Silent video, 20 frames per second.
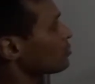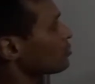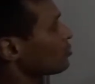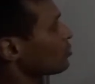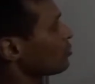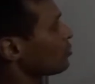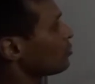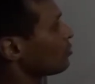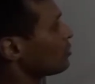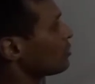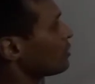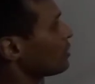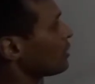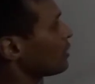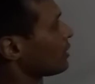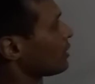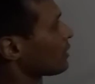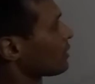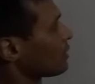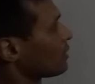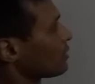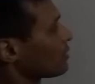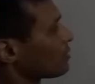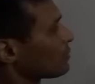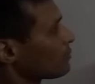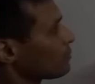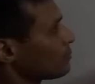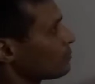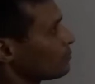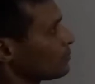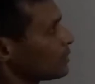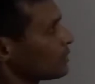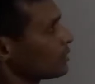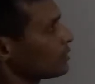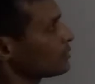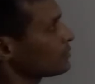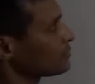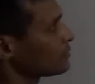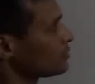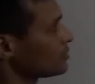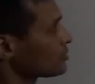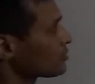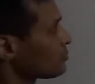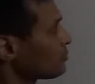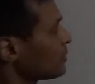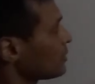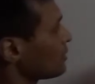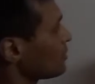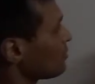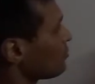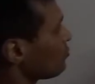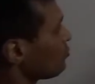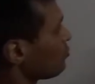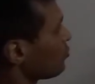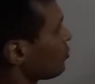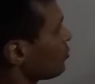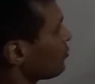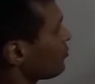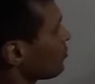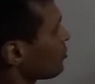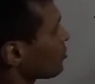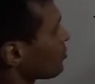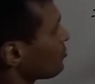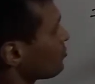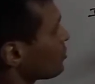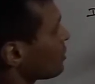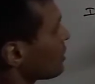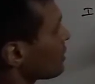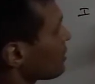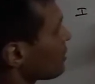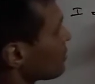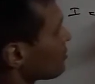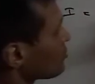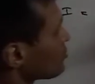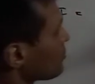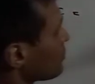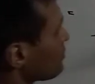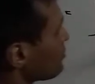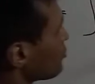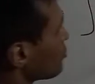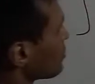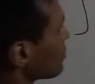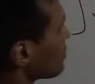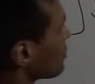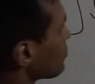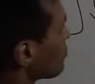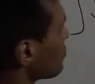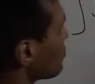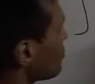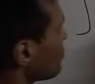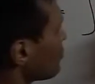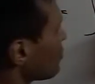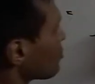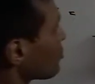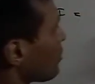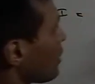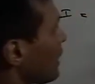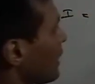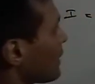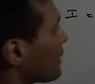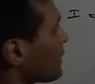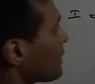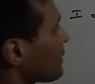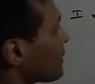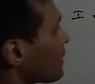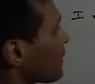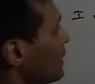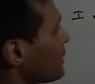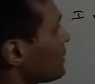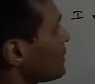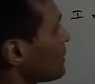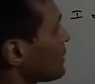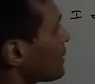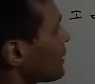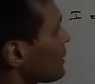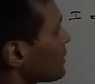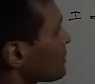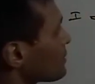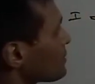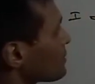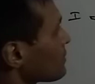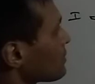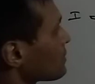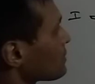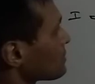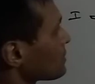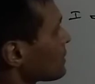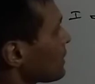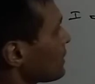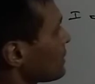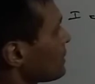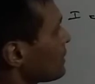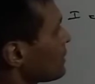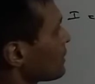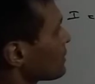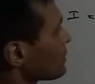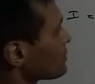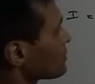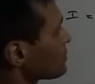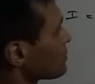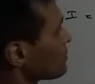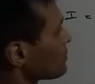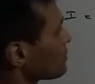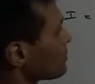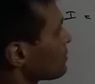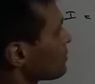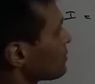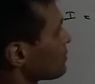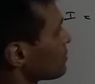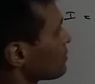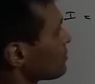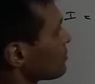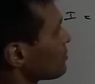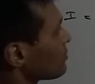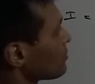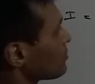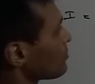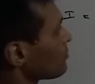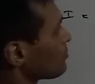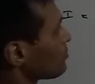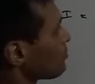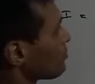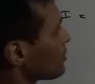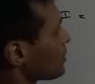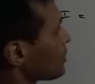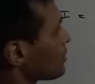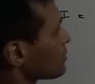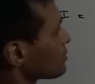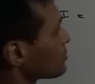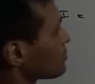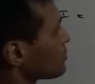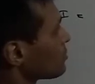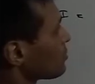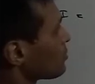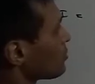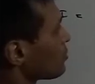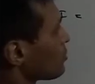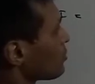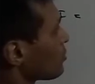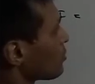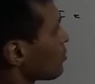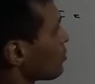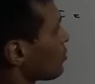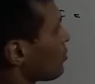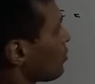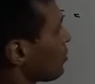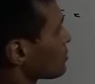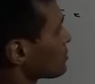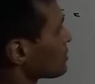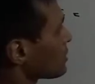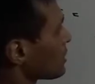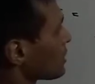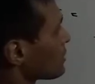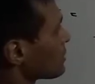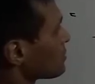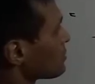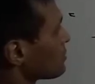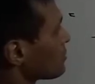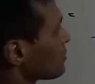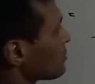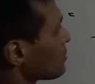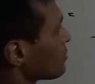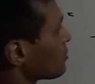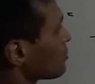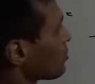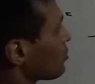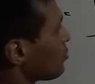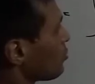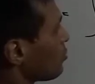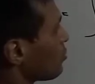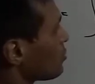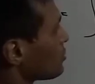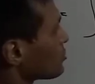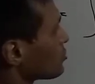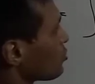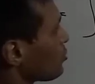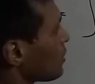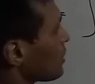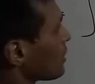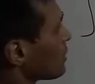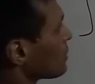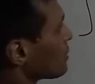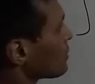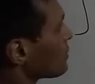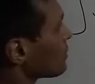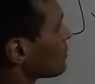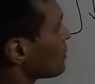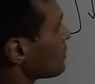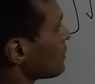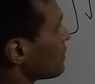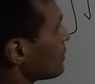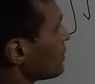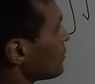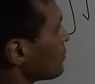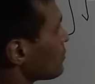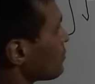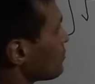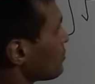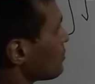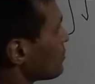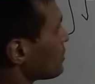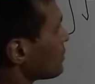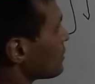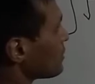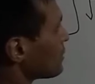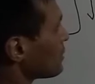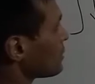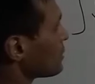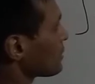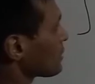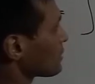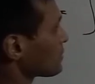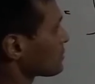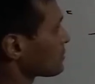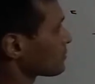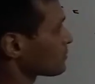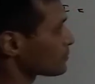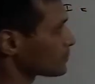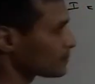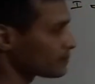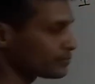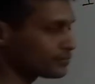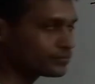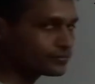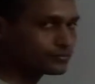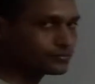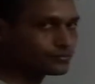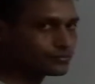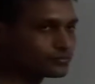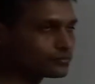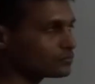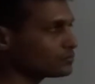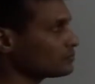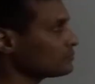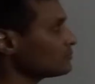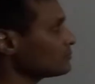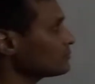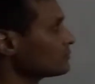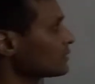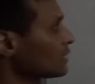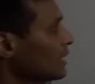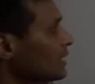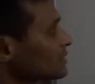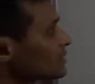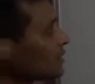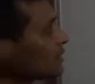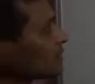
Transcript: तो अगर मैं इसमें वो फॉर्मूला अगर इसमें पुट करूँ तो आई कैन राइट इट लाइक साइन एक्स प्लस कॉस एक्स द होल स्क्वायर इंटू डी एक्स ऐसा